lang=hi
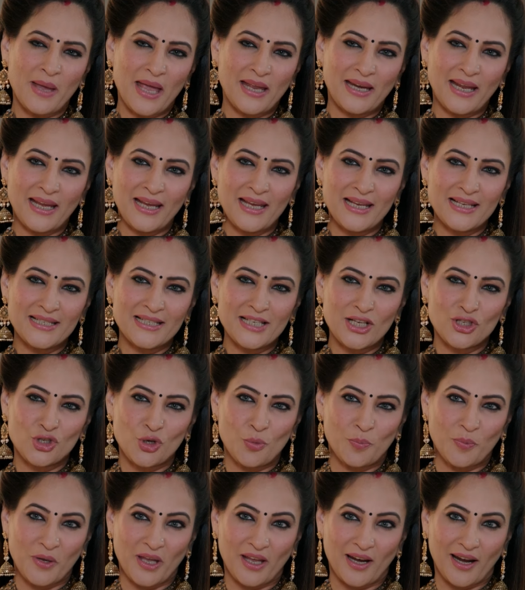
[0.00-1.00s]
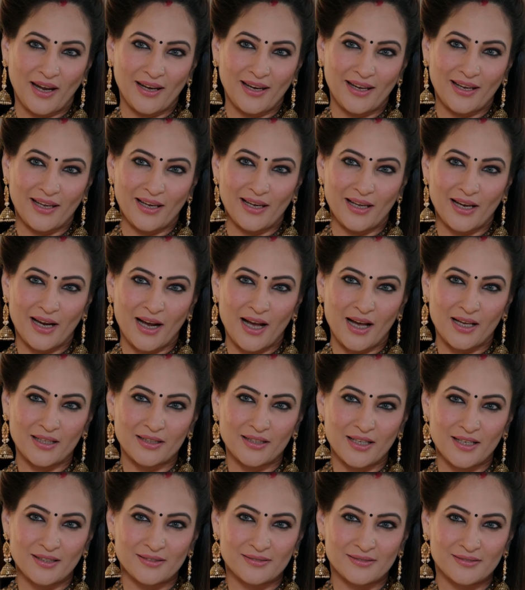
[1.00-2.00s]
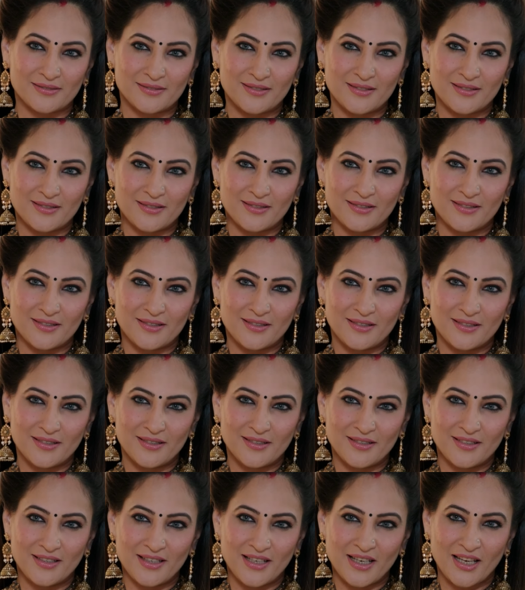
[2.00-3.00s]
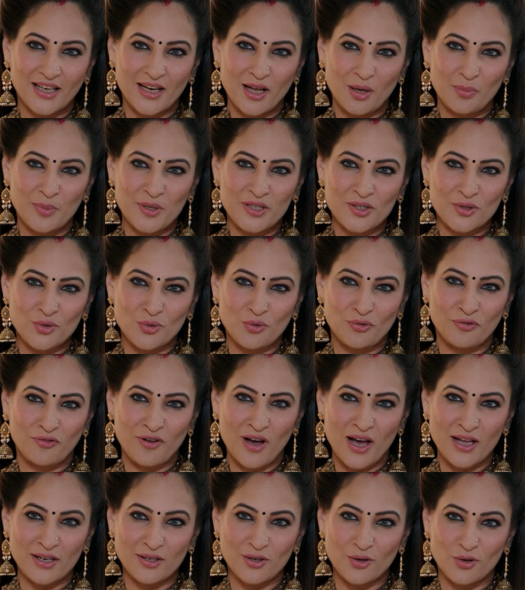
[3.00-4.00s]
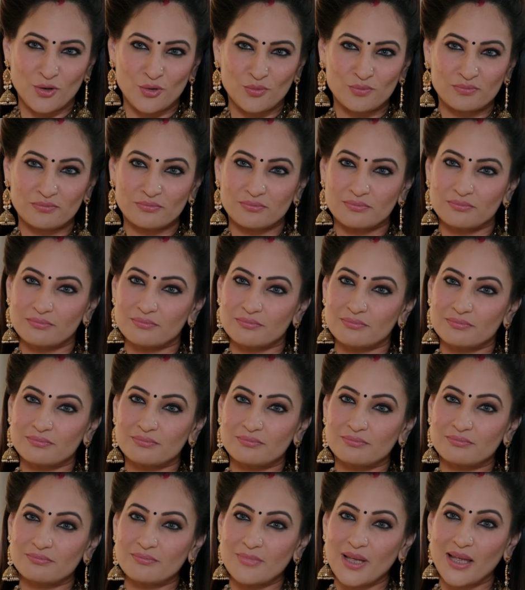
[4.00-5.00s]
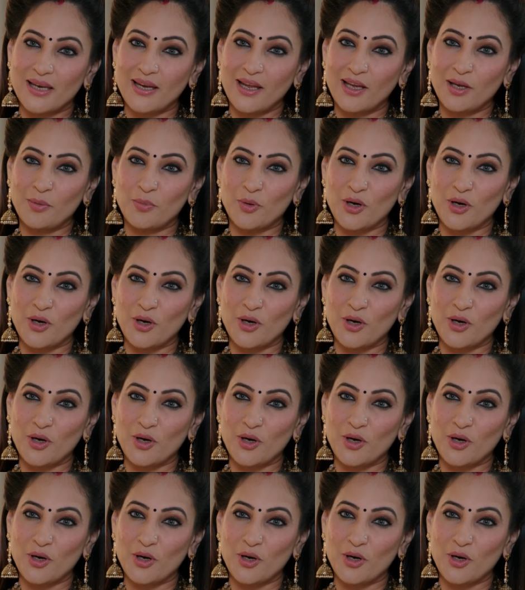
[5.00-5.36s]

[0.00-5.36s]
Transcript: मैंने ही इसे छुपके रहने के लिए कहा था लेकिन अब इस तूफान को मैंने ही